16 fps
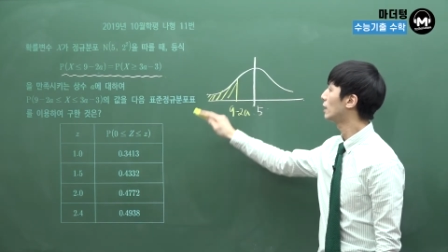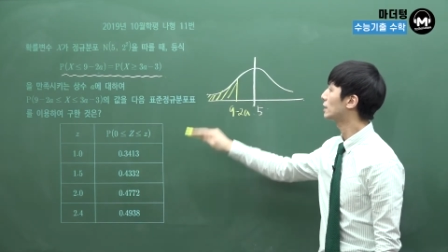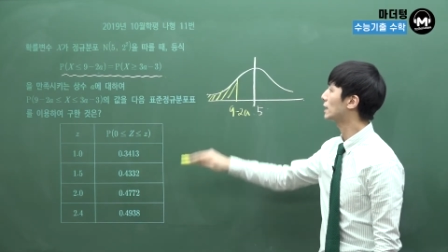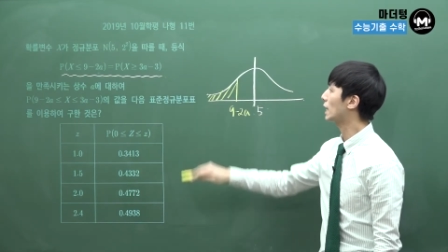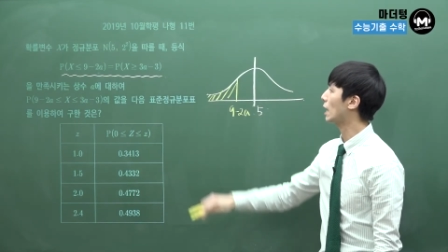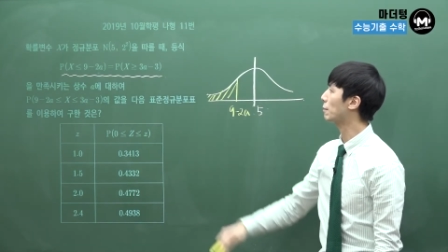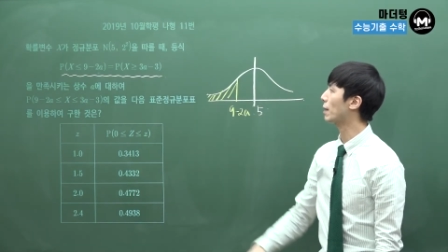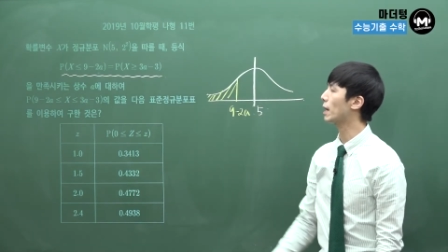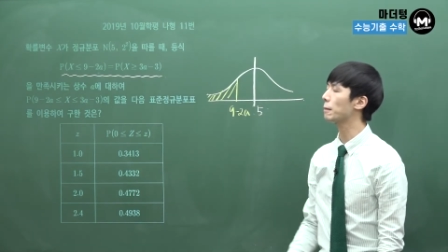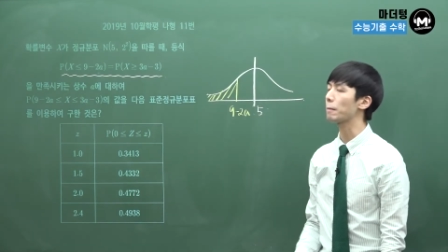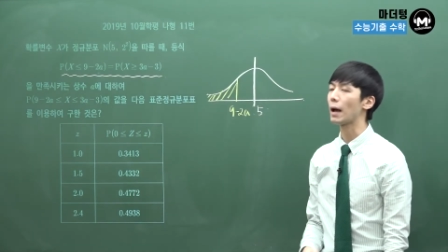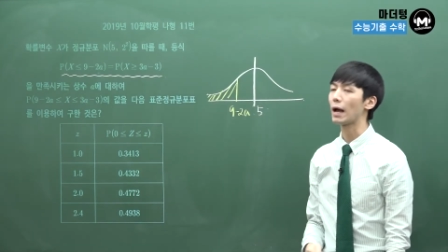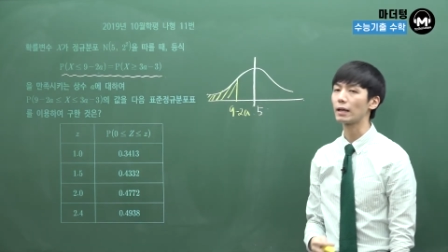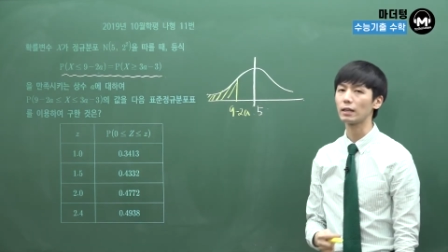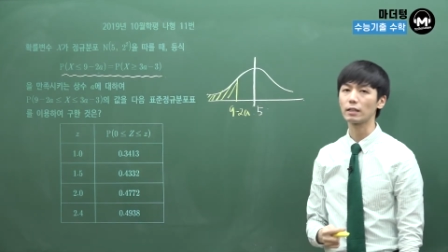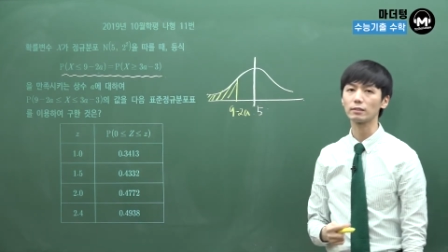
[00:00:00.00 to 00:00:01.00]

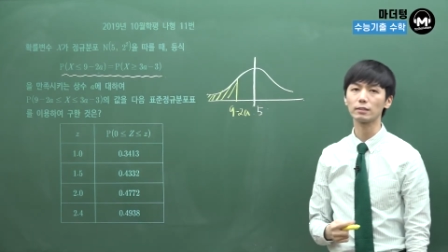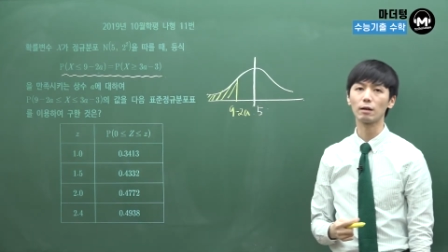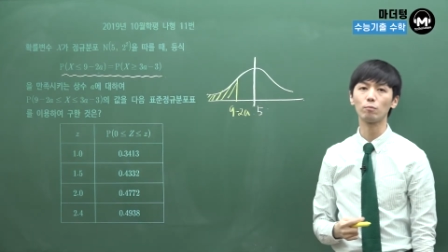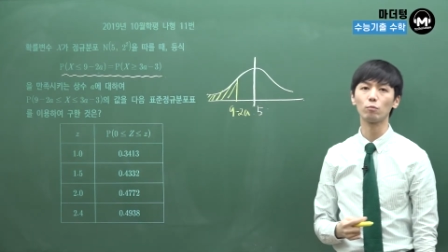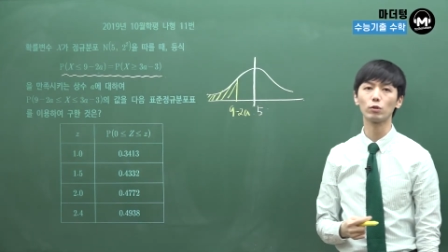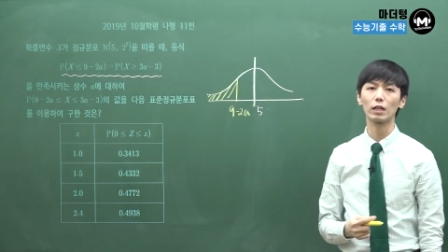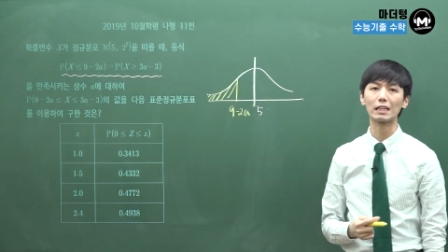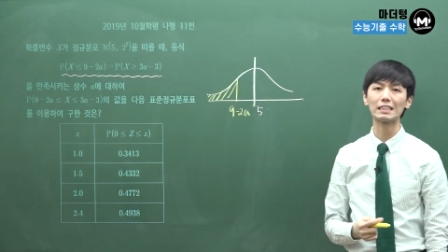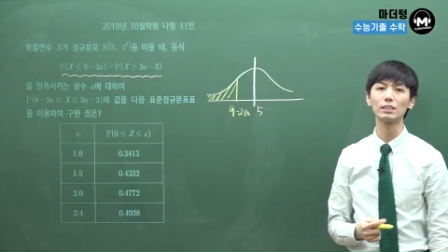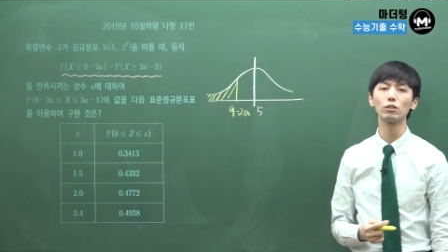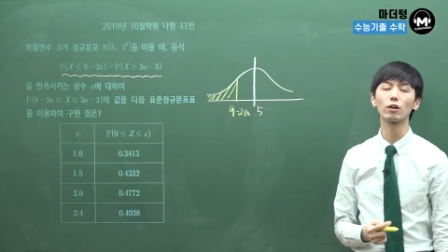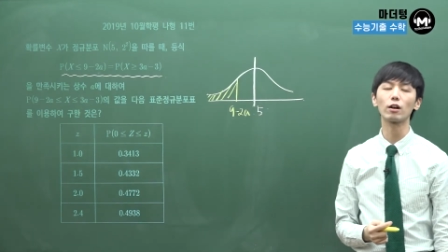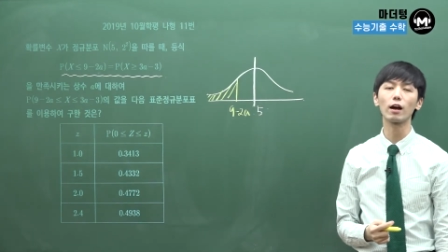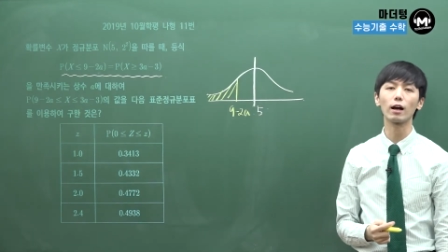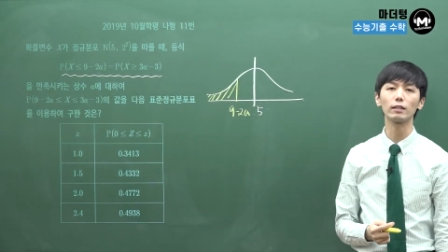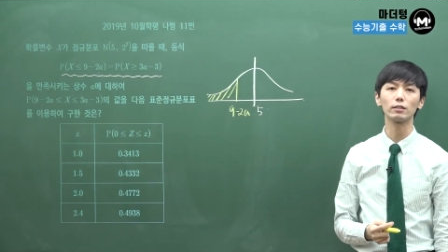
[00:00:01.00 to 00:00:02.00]
3a-3보다
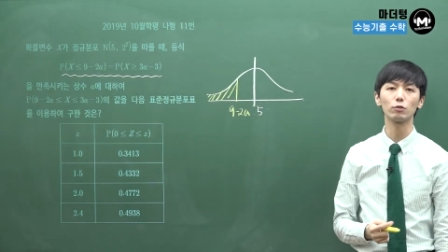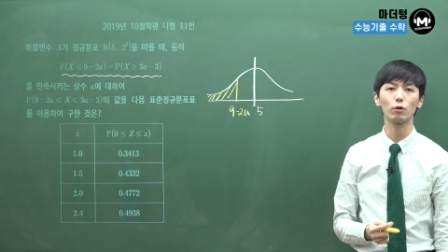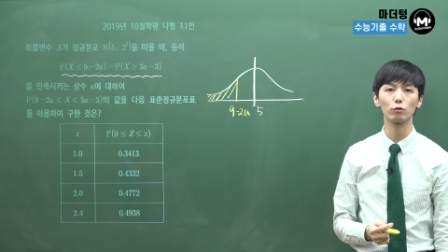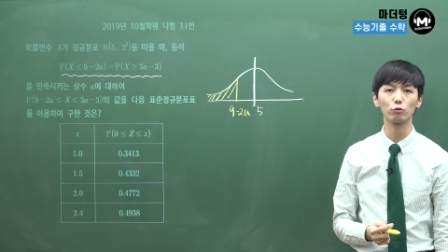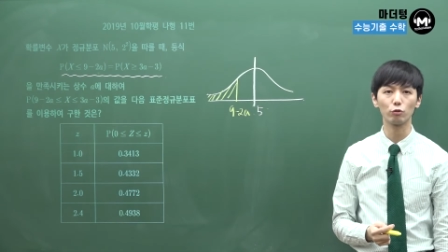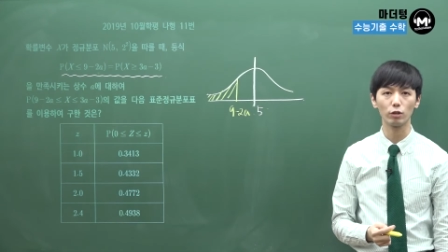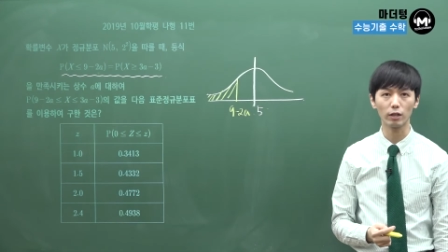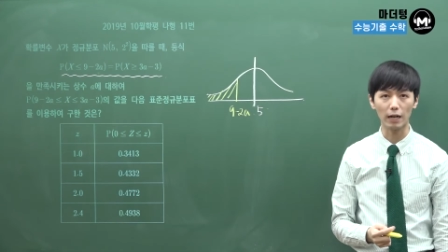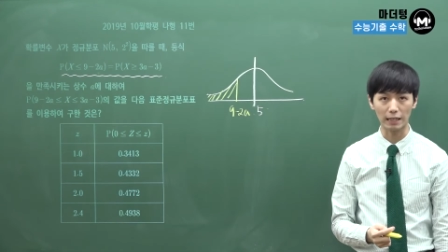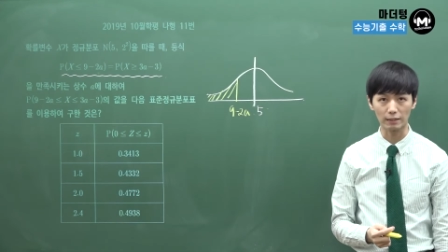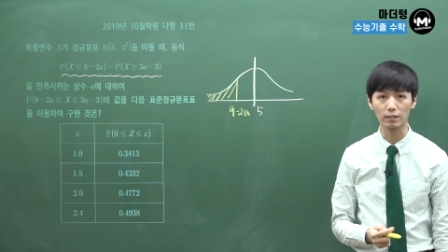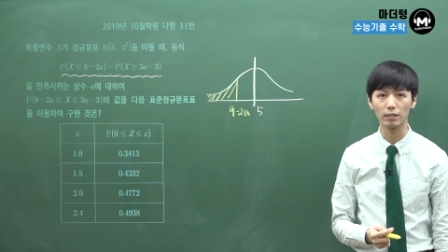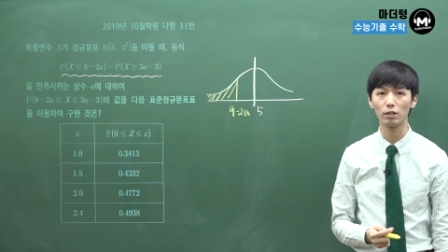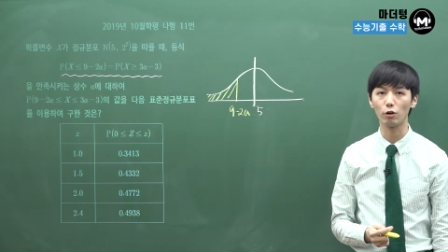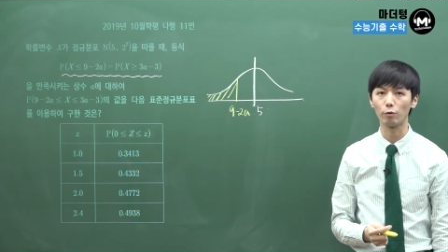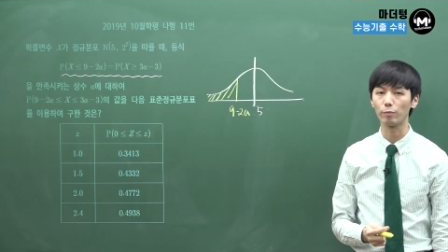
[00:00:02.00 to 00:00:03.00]
크거나 같은 확률이
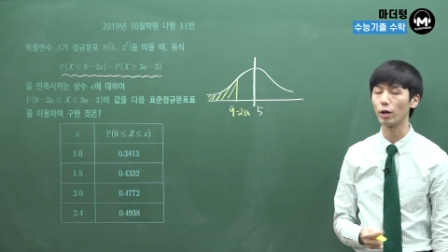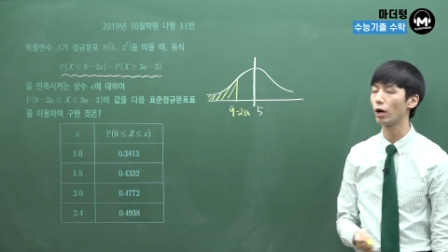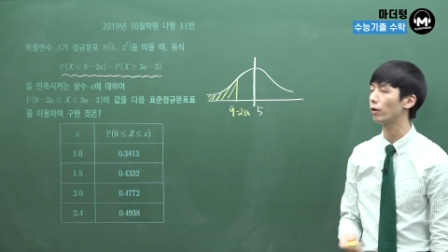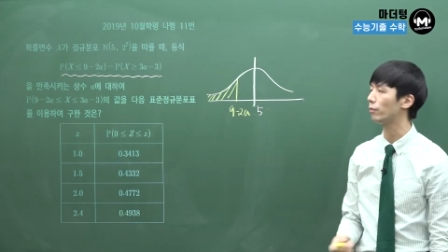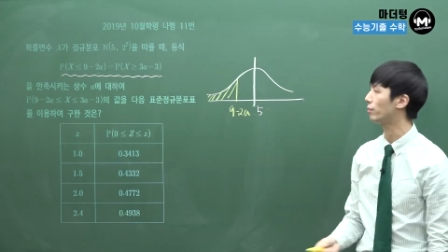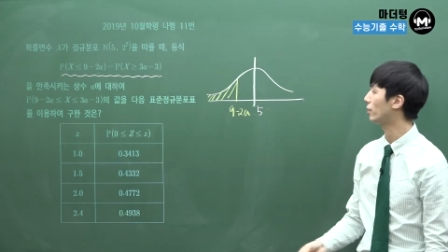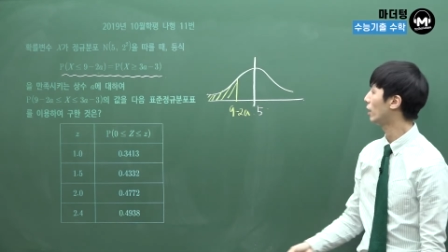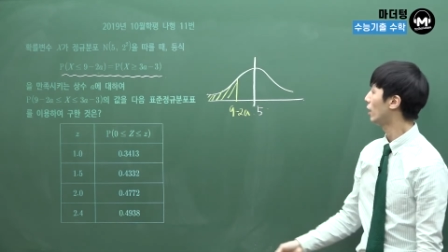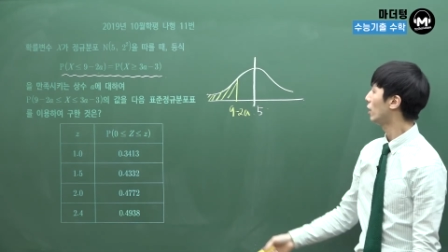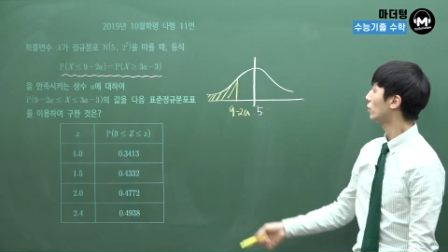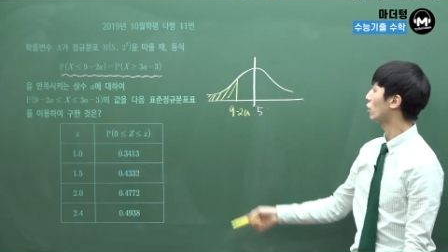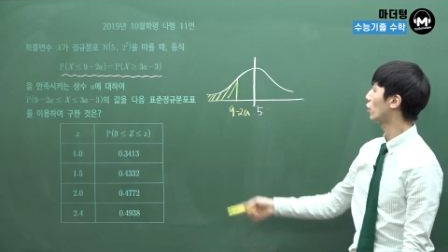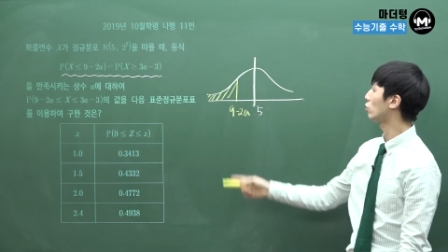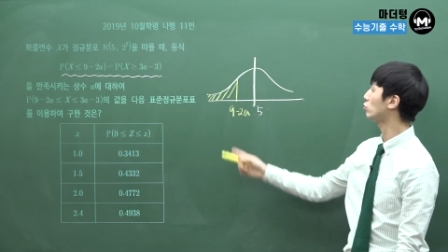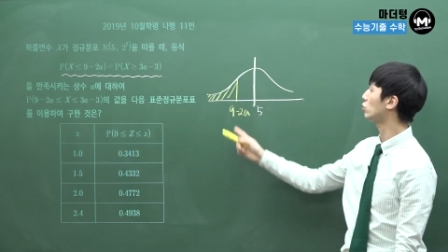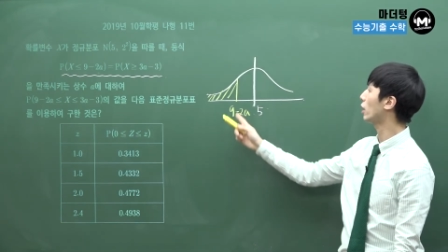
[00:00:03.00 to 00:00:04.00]
같으려면
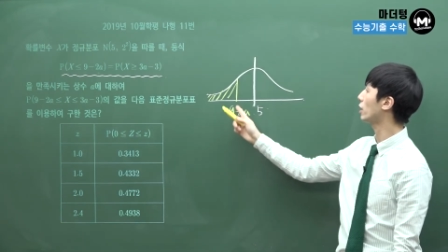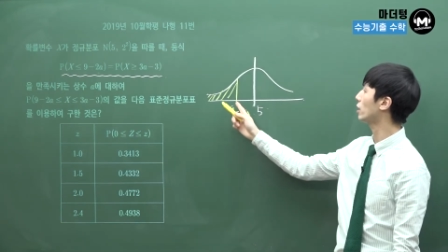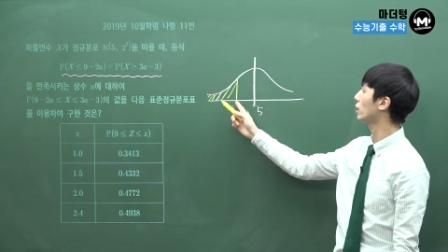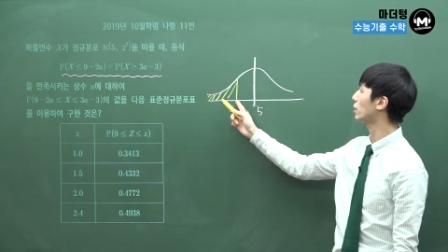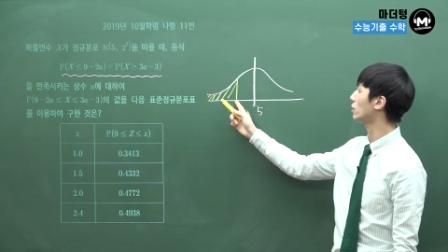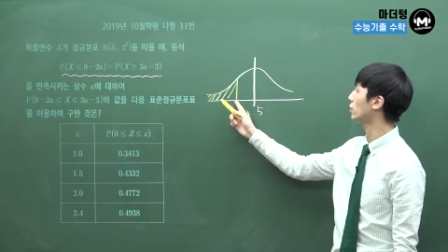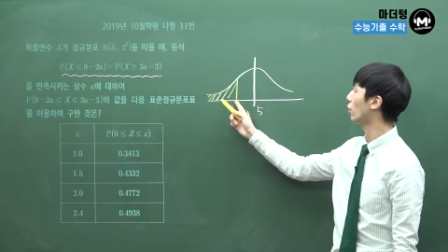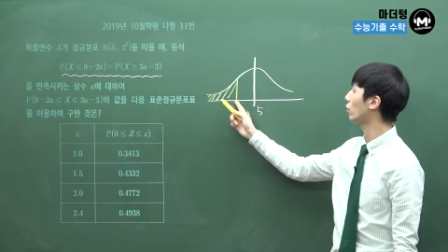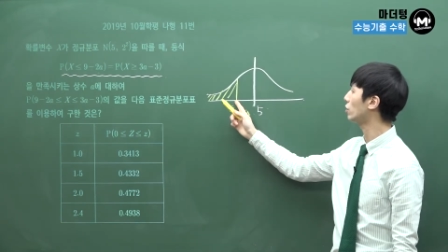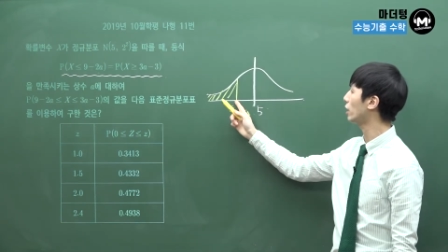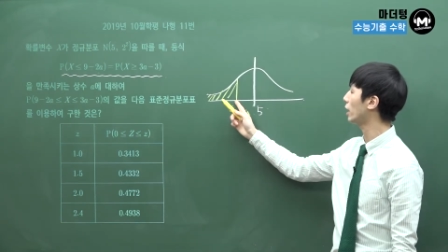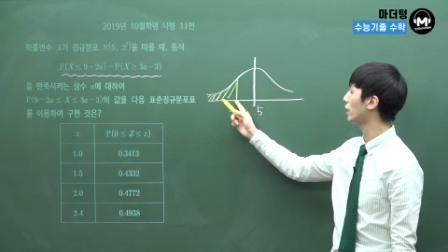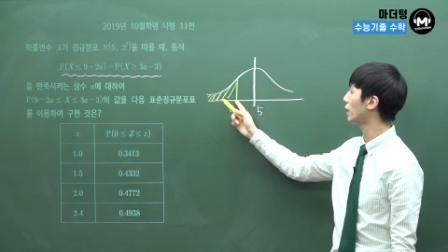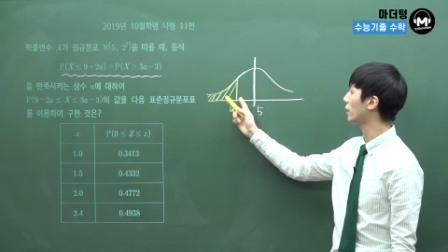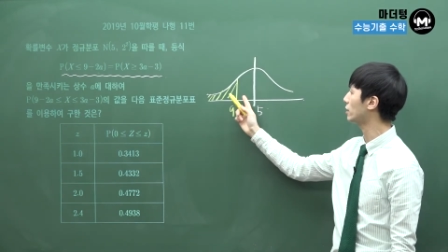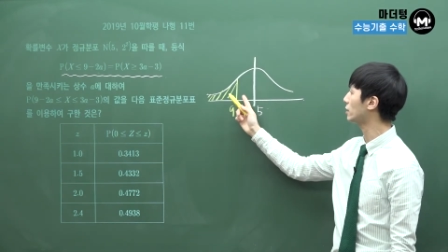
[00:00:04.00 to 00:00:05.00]
결국에는
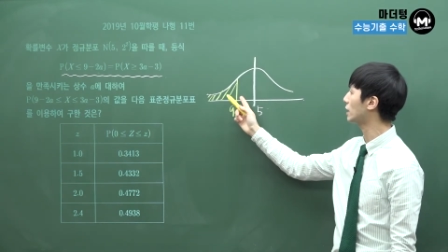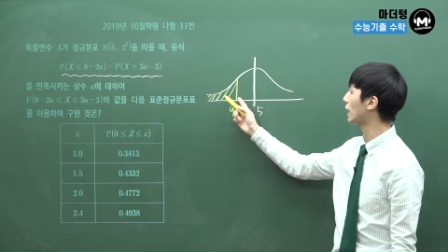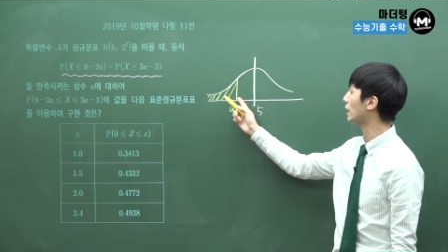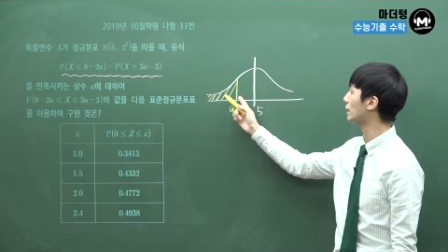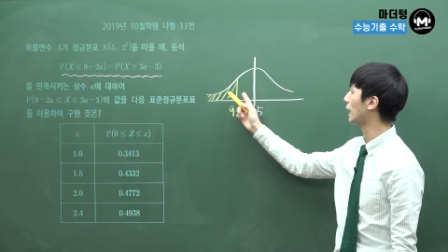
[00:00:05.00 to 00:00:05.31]
여기에 대해서 딱